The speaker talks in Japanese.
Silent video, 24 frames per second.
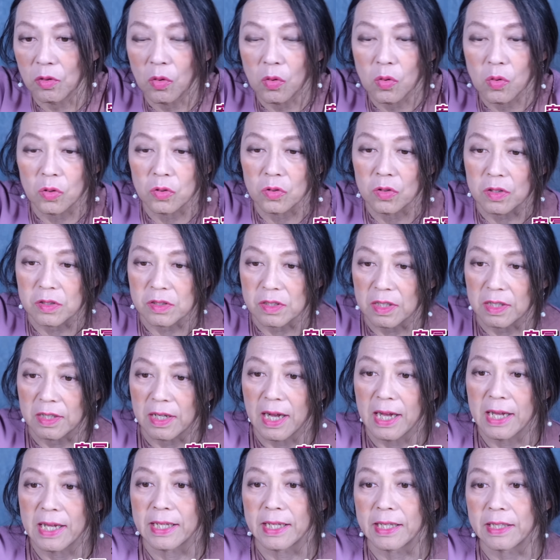今後のですね、
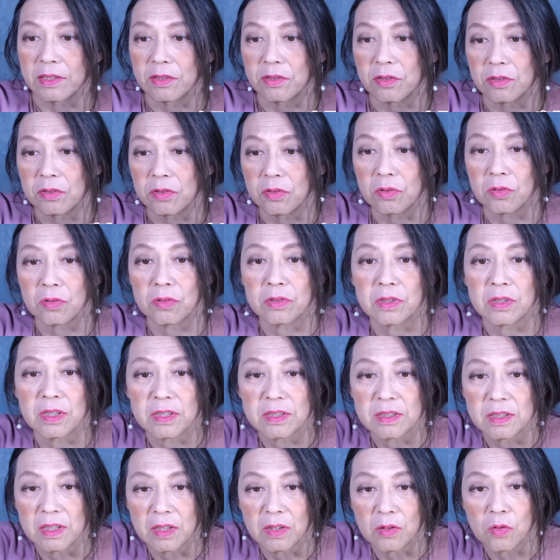岩塩というところに
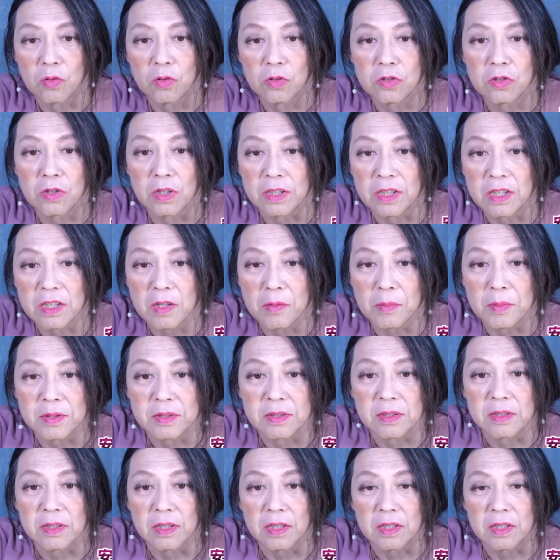ですね、こういうのが出てます。